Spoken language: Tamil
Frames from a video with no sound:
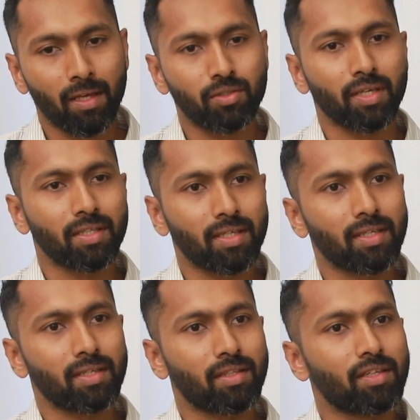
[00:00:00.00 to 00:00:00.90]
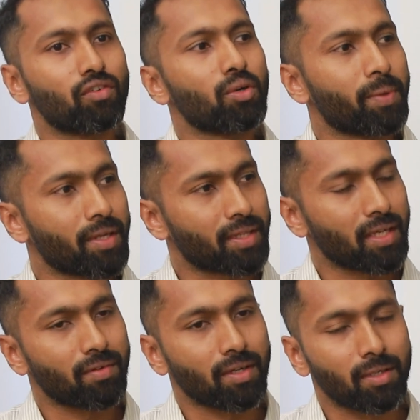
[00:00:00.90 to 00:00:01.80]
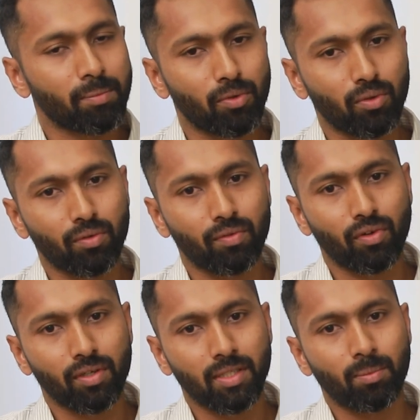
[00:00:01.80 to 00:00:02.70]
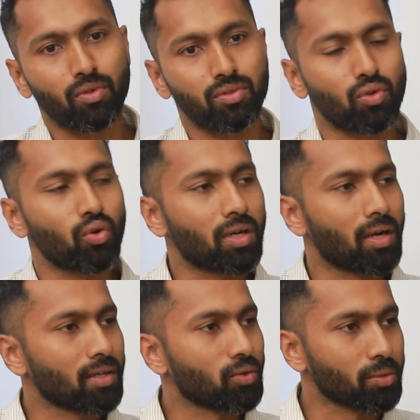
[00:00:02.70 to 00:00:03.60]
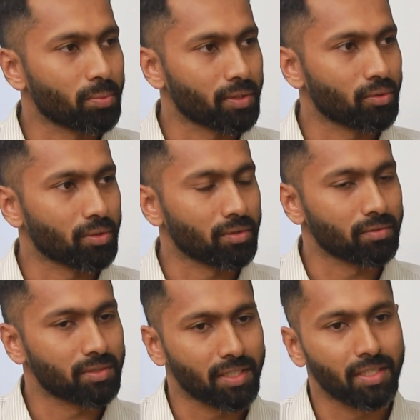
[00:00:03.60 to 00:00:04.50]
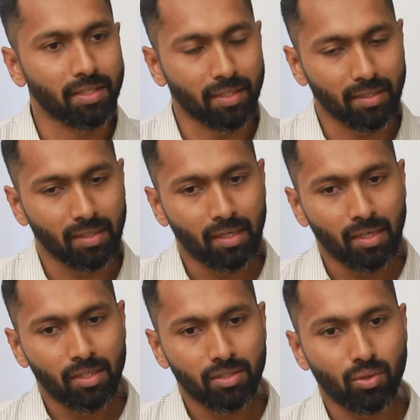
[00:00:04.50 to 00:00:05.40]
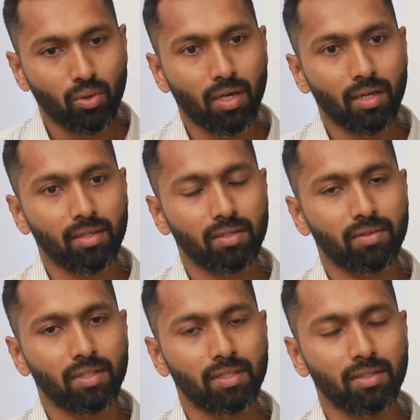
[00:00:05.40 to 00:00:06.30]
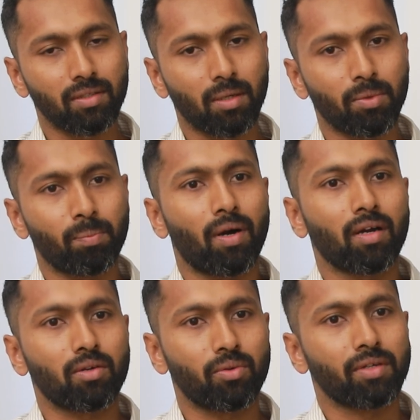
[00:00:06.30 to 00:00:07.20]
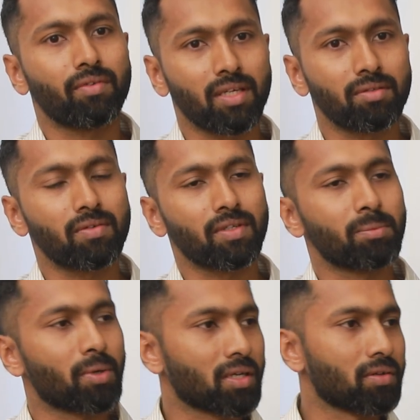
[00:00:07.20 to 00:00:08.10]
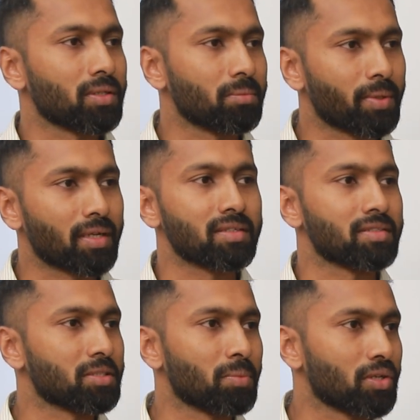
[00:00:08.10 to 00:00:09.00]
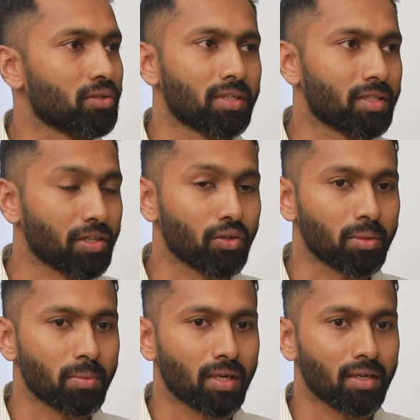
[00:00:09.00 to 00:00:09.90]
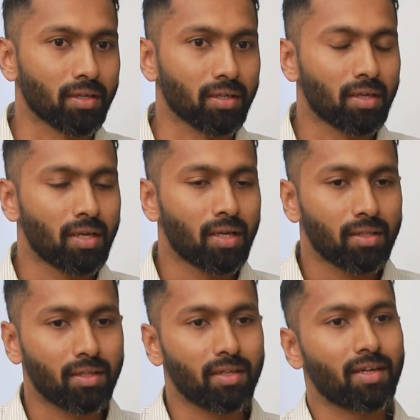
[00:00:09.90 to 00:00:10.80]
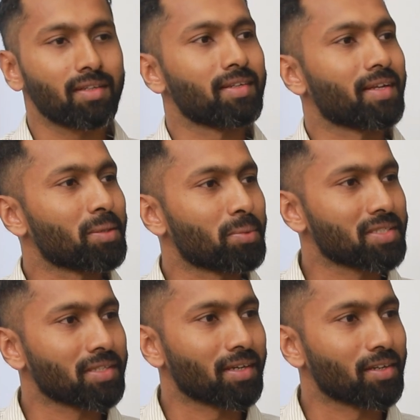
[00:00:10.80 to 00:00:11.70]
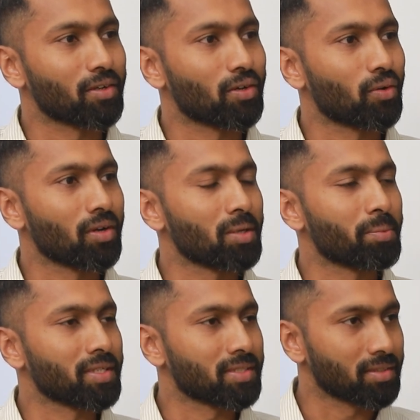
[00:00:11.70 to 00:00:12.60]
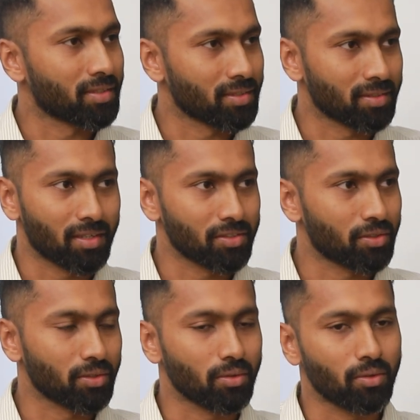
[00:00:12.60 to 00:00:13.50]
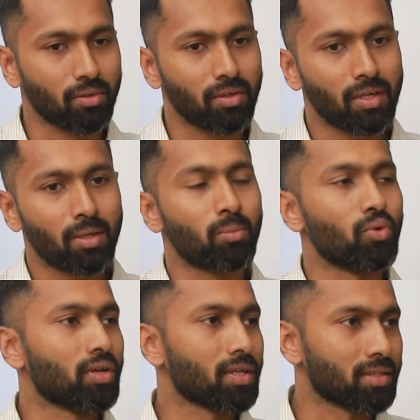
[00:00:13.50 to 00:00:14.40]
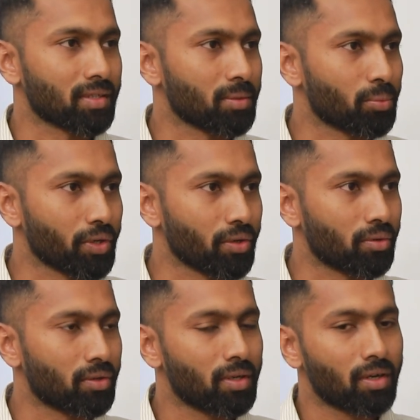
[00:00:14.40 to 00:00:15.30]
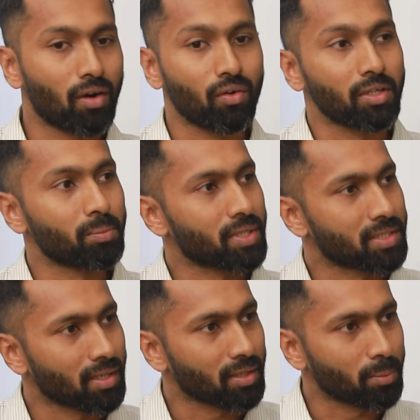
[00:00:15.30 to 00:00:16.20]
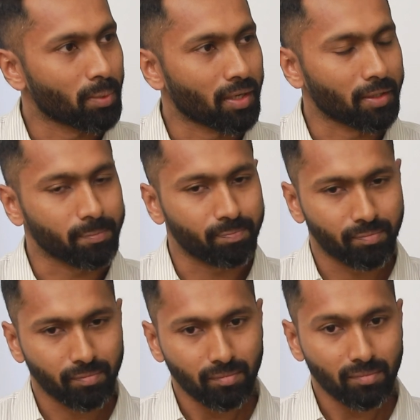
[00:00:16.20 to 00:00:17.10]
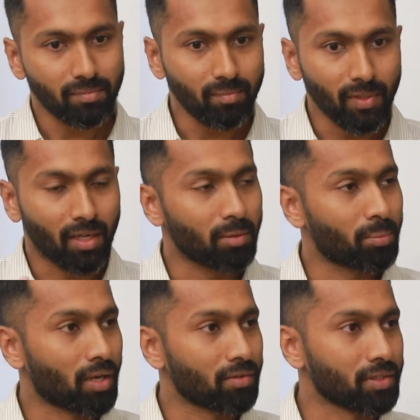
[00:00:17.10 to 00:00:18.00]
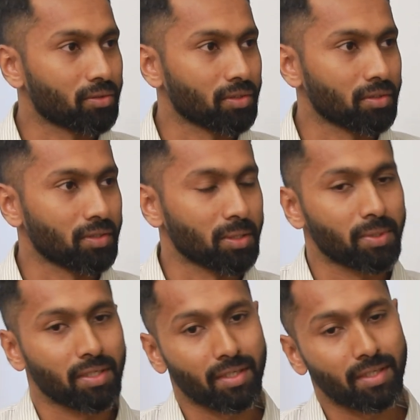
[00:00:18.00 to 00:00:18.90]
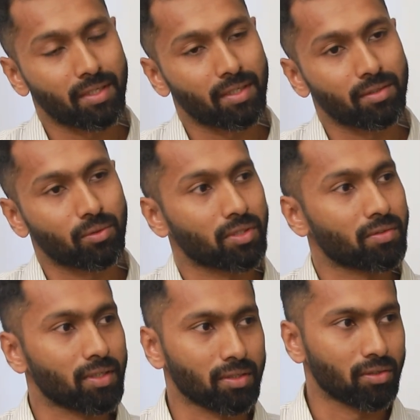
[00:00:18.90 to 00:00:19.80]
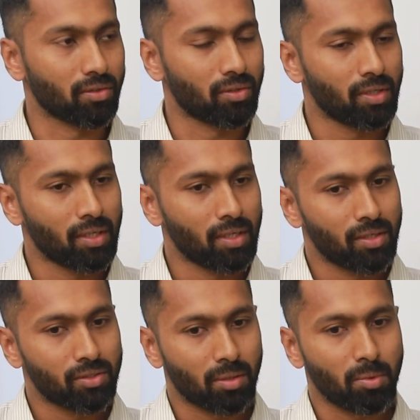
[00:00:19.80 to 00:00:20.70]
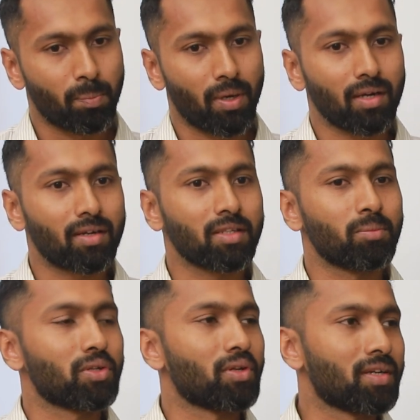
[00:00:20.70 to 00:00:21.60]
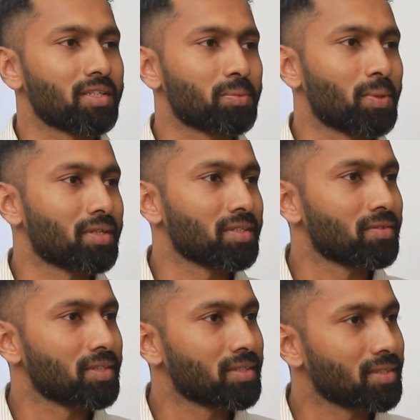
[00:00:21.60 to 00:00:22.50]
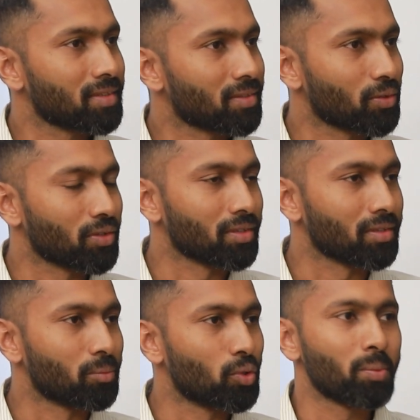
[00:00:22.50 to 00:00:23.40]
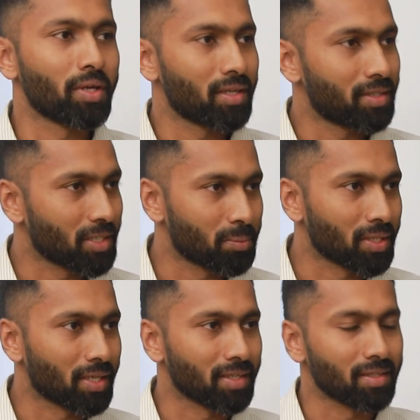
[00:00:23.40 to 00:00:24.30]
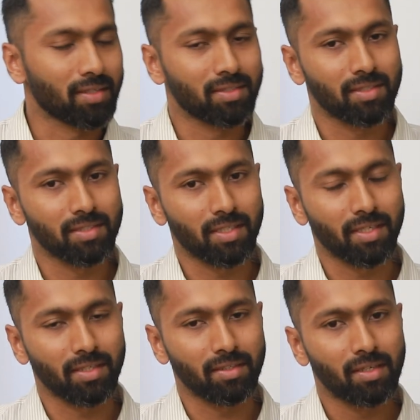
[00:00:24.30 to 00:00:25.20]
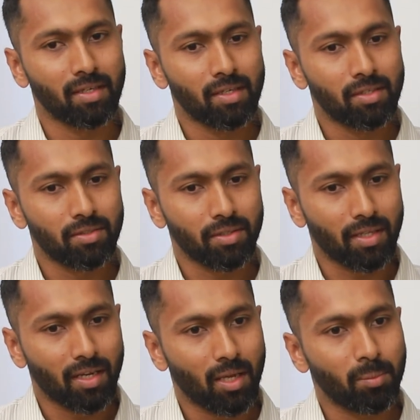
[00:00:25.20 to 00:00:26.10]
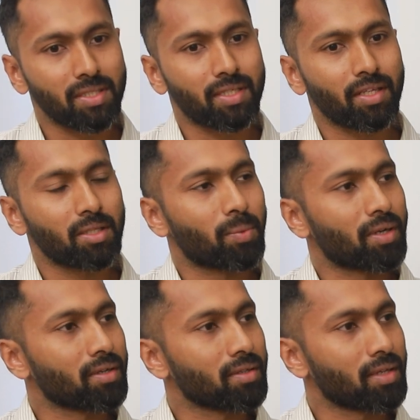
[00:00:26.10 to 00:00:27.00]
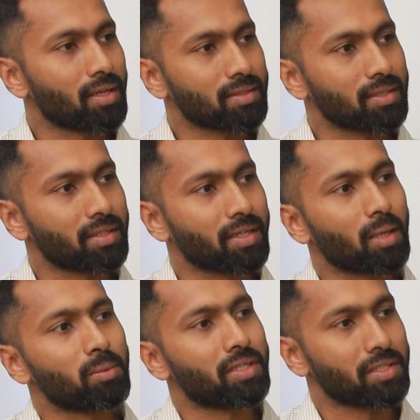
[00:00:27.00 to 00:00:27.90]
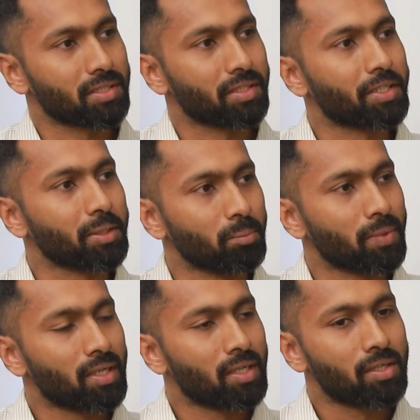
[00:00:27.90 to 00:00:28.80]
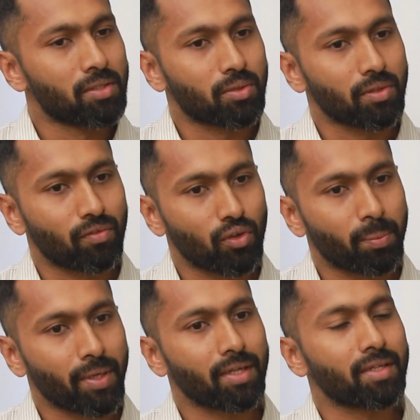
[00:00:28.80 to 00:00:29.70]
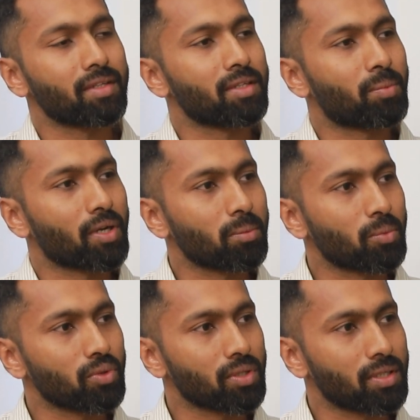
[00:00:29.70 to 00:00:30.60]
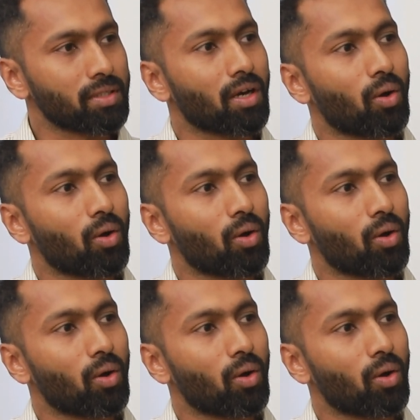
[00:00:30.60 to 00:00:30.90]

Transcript: ஸோ எதுக்கு இந்த இவ்வளோ பேர் தேவைன்னா இப்போ ஒரு ஃபார் எக்ஸாம்பிள் ஒரு ஸ்ட்ரோக் ஆகுது ஒரு ஒரு சீனியருக்கு ஸ்ட்ரோக் ஆகிறது வந்து நம்ம பார்க்கக்கூடிய விளைவு வந்து பக்கவாதம் பேரலிசிஸ் மட்டும்தான் தெரியும் நம்ம கண்ணுக்கு தெரியாத நிறைய பிரச்சனைகள் இருக்கும் அவங்களால பேசுறது கஷ்டம் இருக்கும் முழுங்குற திறன் போயிடும் அவங்க டிப்ரெஷனில் இருப்பாங்க கண் பார்வை தொந்தரவு அந்த மாதிரி நிறையா தொந்தரவுகள் இருக்கும் ஸோ நம்ம பார்க்குறது மட்டும் அட்ரஸ் பண்ணுறது வந்து ஒரு முழுமையான ட்ரீட்மெண்ட் கிடையாது இல்லை சிகிச்சை கிடையாது ஸோ இது எல்லாமே சேர்ந்து பண்ணுறது தான் ஆஸ் அ ரீஹாபிலிட்டேஷன் டீம் ஸோ இவ்வளோ பேர் இருந்து பண்ணும்போது தான் அந்த